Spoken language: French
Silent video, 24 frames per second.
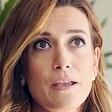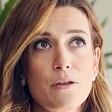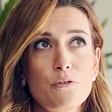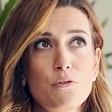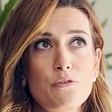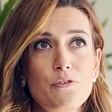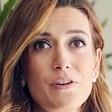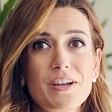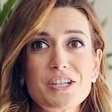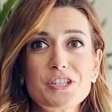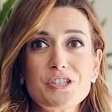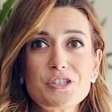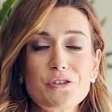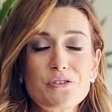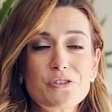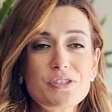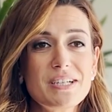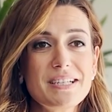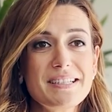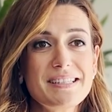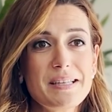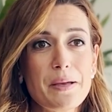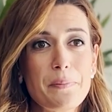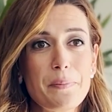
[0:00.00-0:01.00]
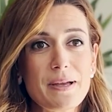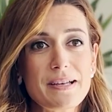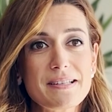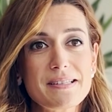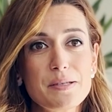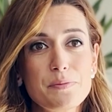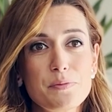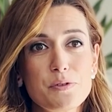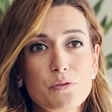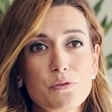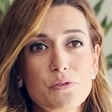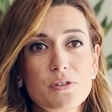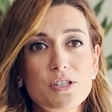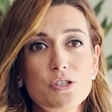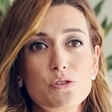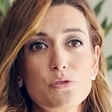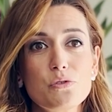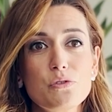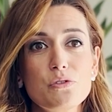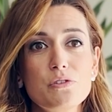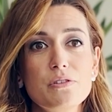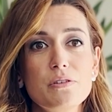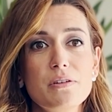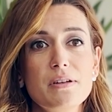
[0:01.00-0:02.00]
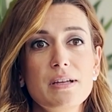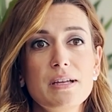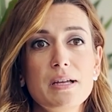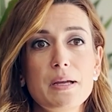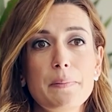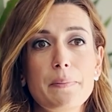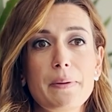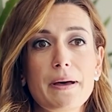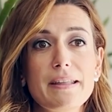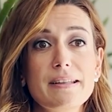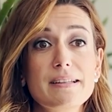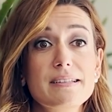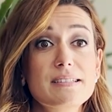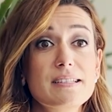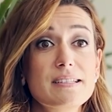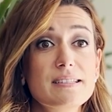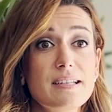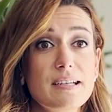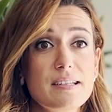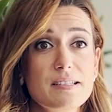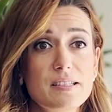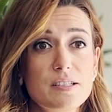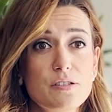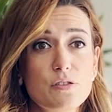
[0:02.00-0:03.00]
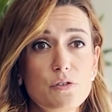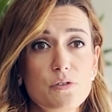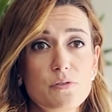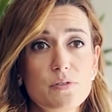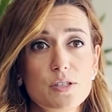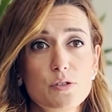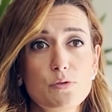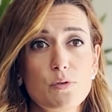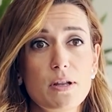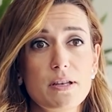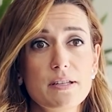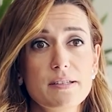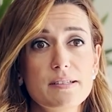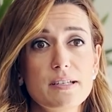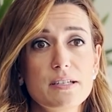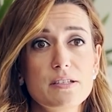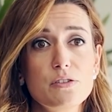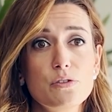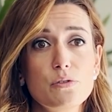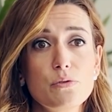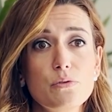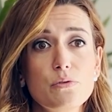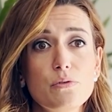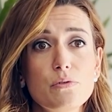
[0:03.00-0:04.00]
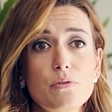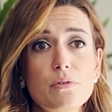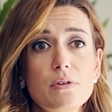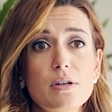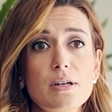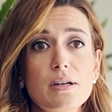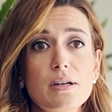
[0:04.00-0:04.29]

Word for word: lui faire changer sa perception des choses par des exercices de visualisation,